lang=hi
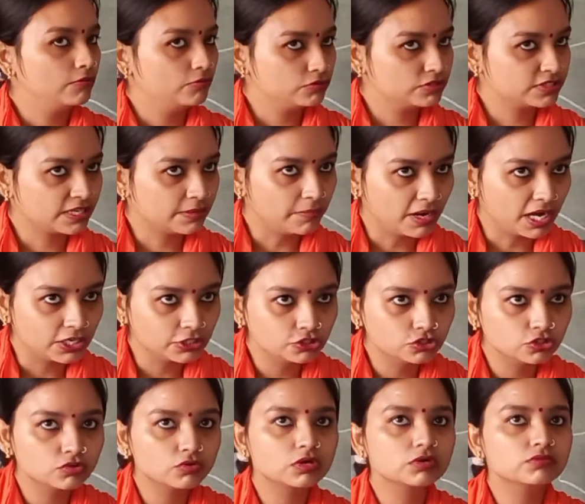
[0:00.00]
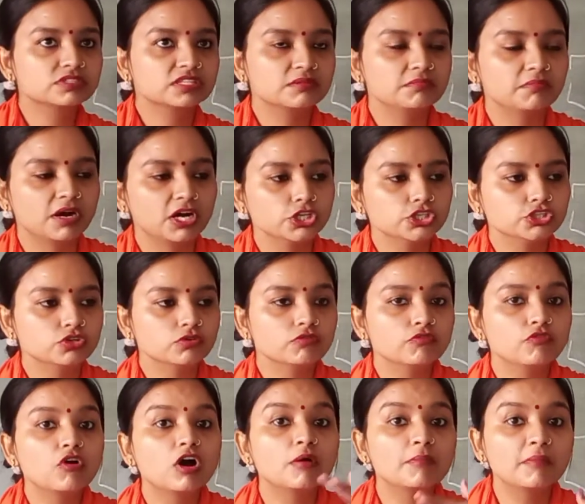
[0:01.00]
उसके बाद जो हुआ उसके बाद जो
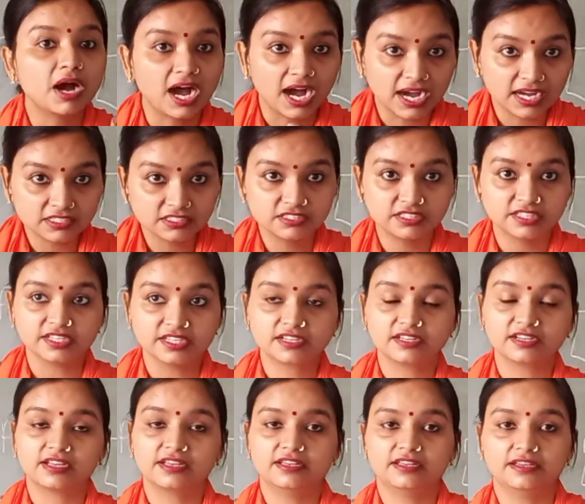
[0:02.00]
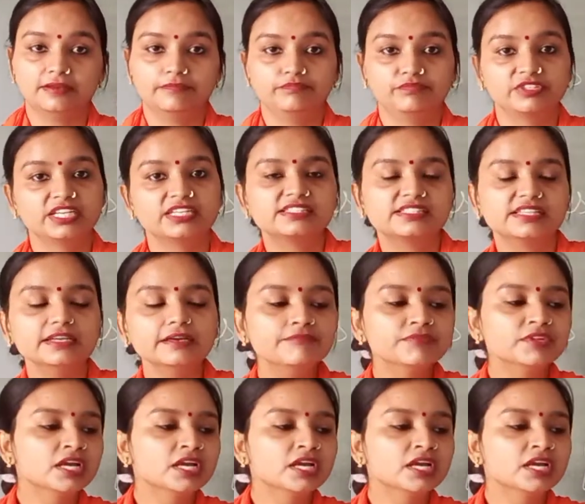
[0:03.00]
वो हम आज देख रहे हैं जैसे